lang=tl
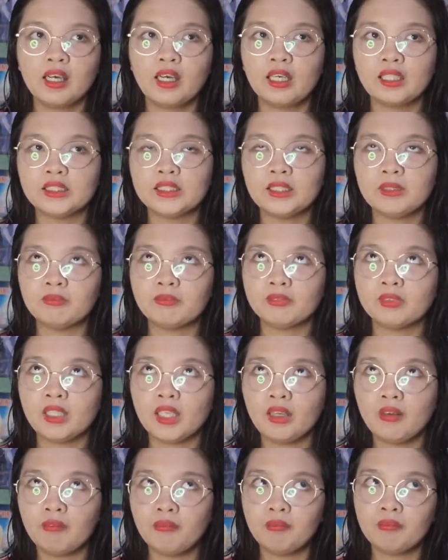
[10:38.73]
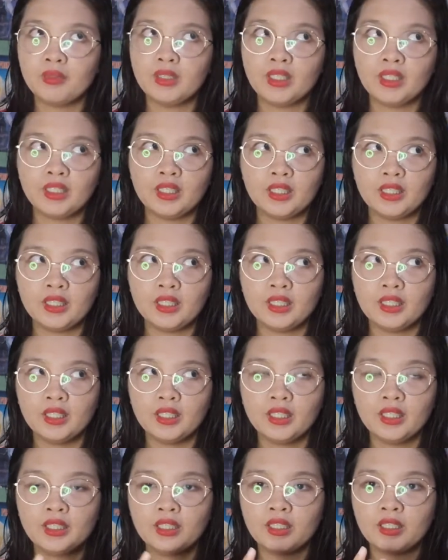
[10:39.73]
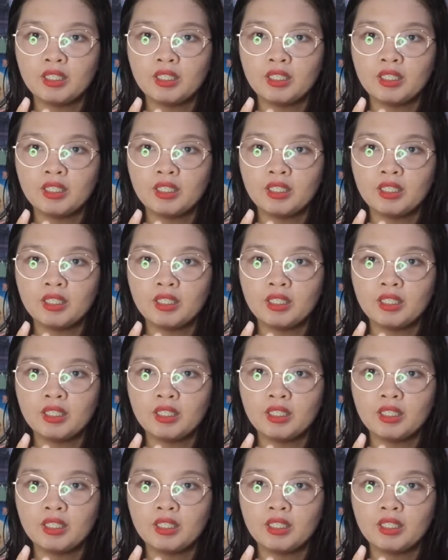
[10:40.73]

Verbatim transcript: uh, September